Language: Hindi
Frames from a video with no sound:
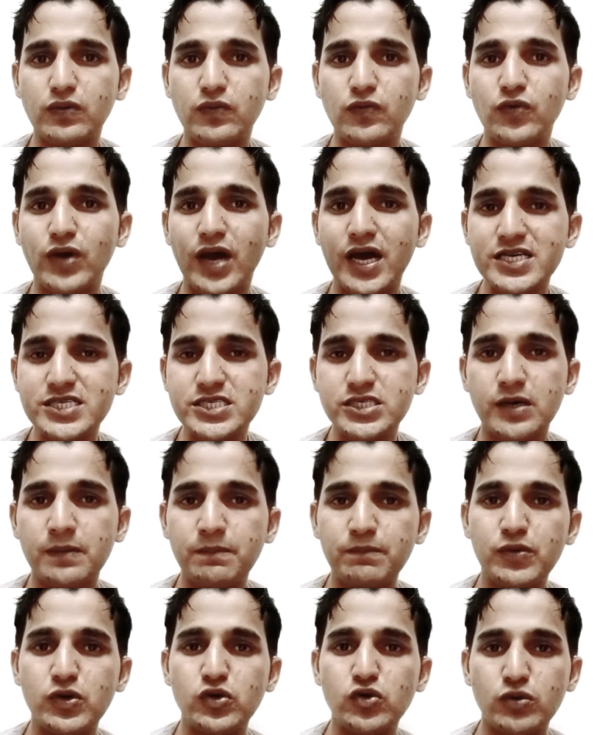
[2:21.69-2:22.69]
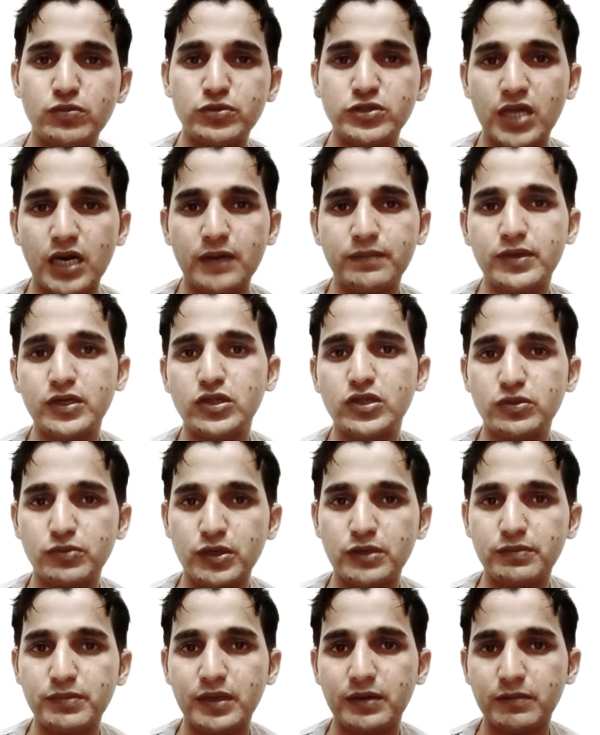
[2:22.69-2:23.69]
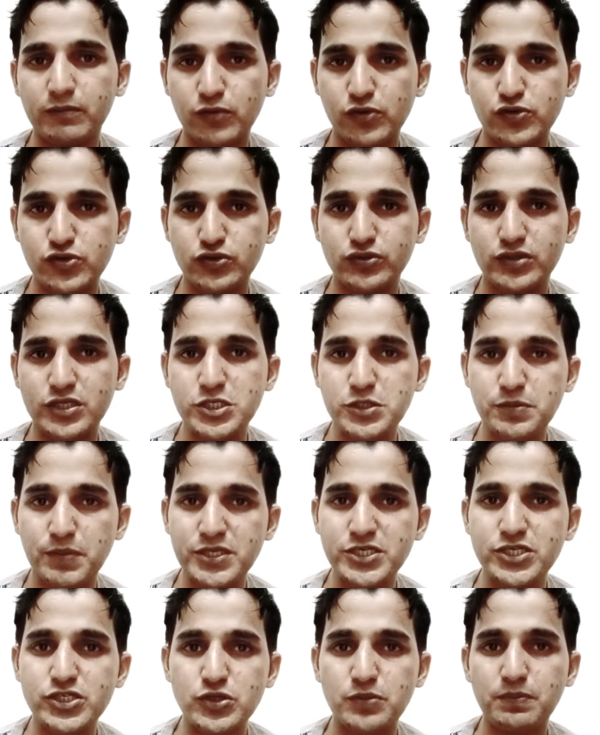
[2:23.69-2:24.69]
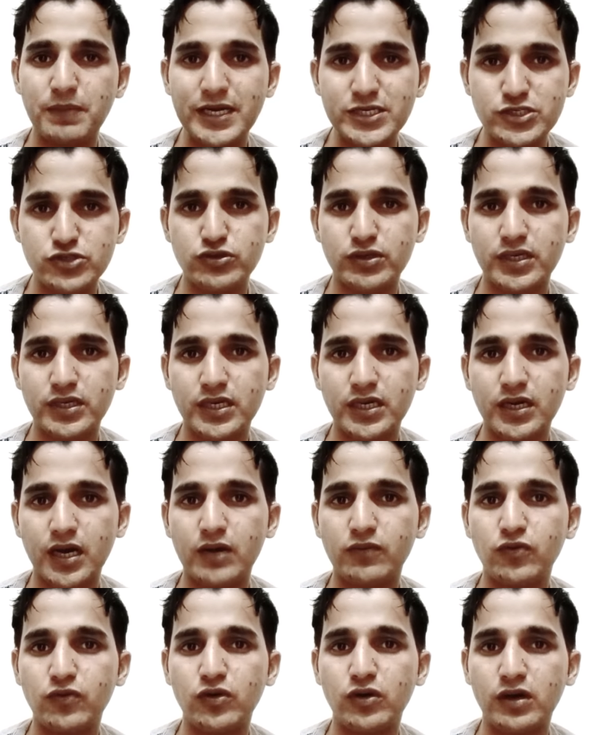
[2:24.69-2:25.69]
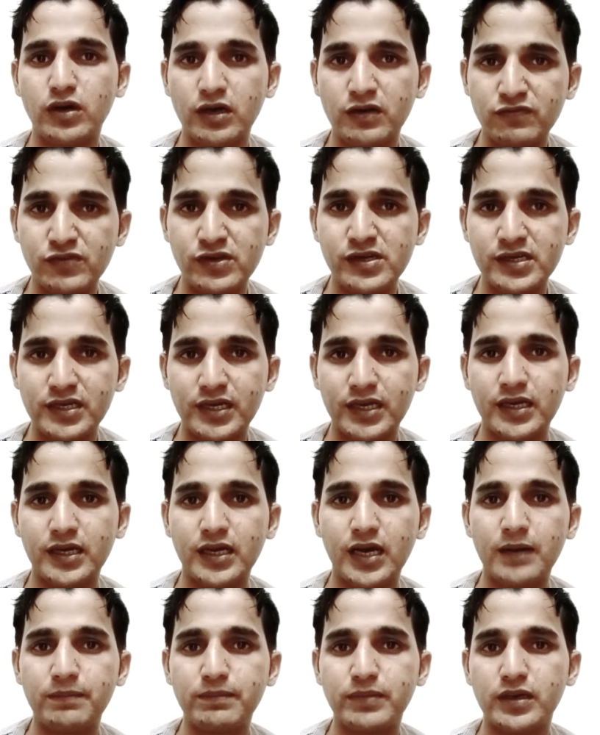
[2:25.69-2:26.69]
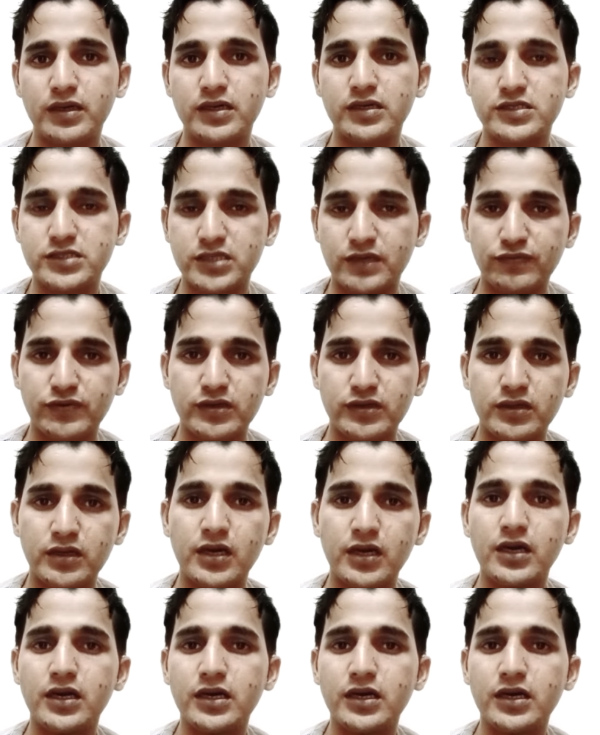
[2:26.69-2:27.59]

वो एज़ कम्पेयर टू अबूदाबी दुबई में मौजूद है स्पेशली जो मेट्रो है वो कन्वीनियंट है आप सफ़र